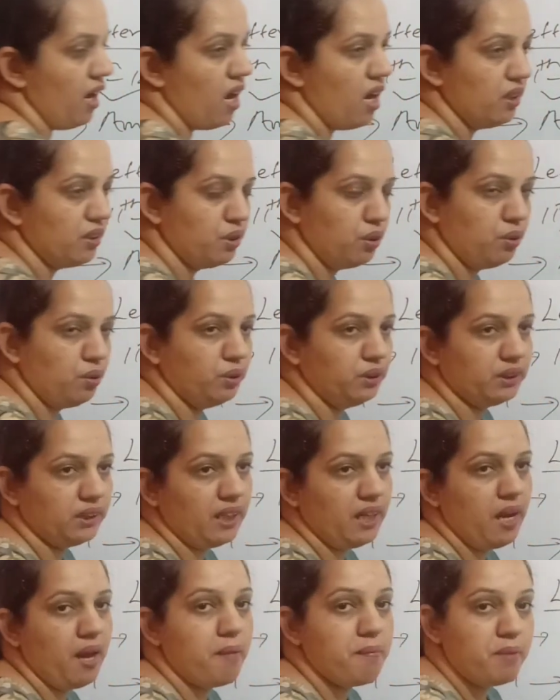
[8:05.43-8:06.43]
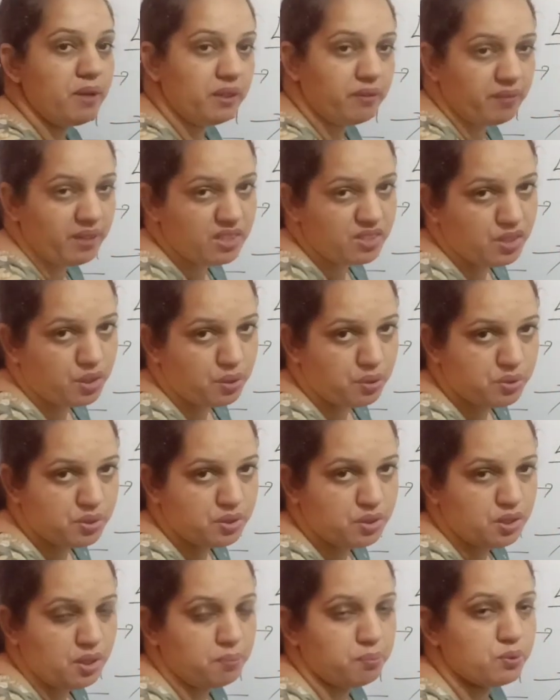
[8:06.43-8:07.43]
हाथरोन से वे से
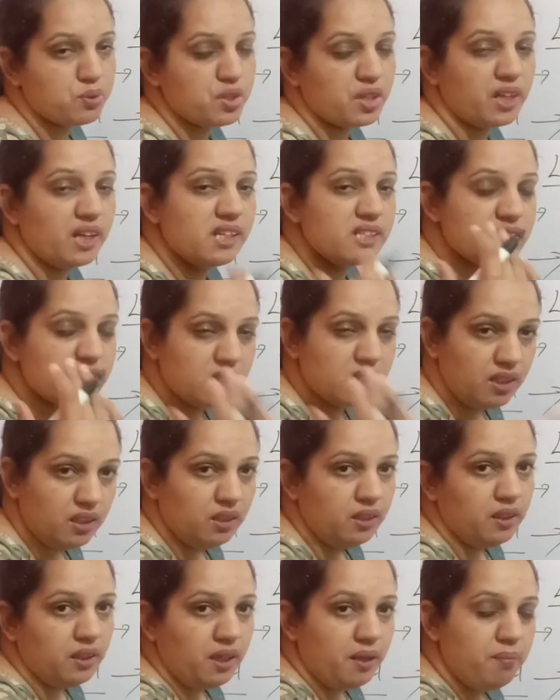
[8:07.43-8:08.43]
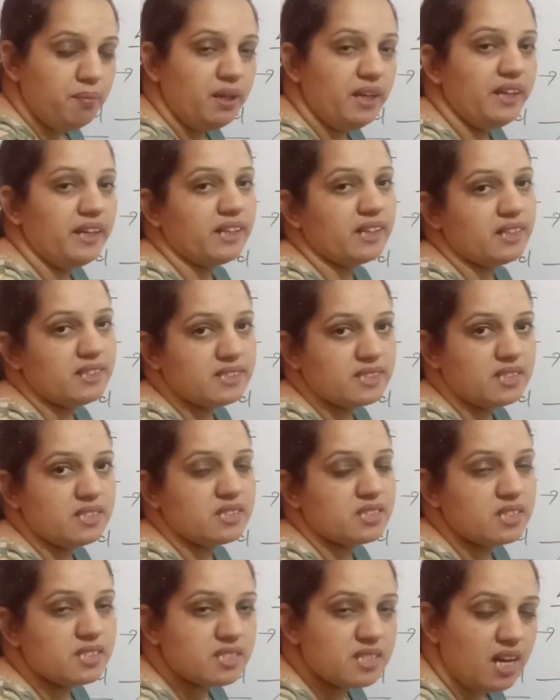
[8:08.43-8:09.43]
क्वेश्चन से पूछे गए इमली
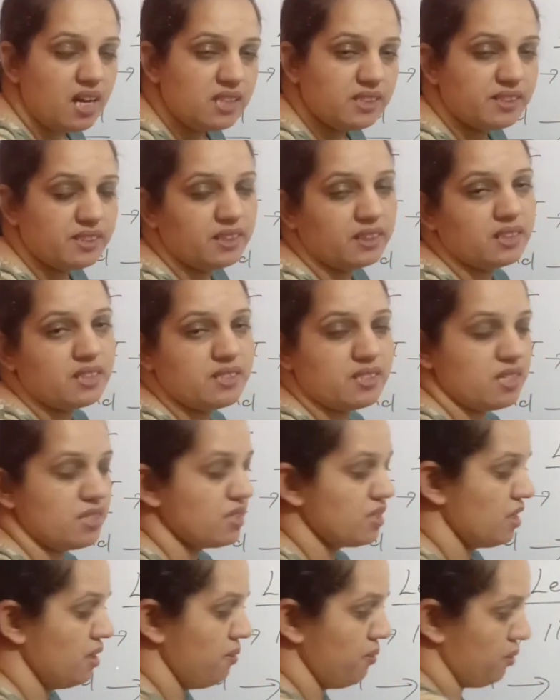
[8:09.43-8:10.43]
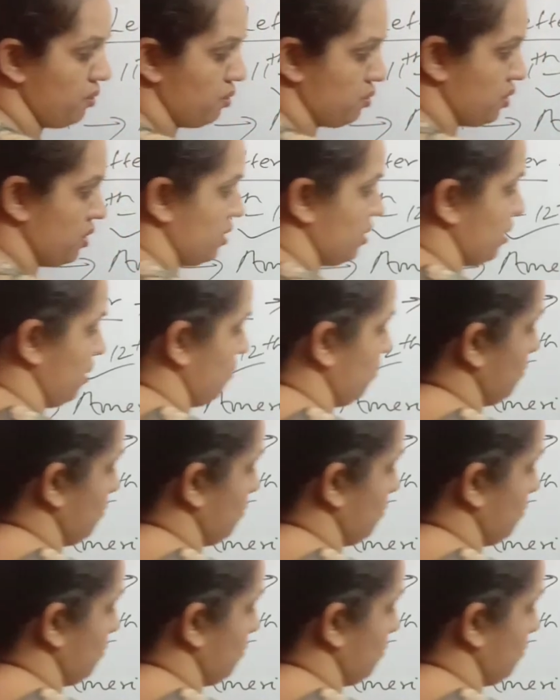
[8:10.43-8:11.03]
डिकनसन से चार्ल्स डिकनसन से क्वेश्चन से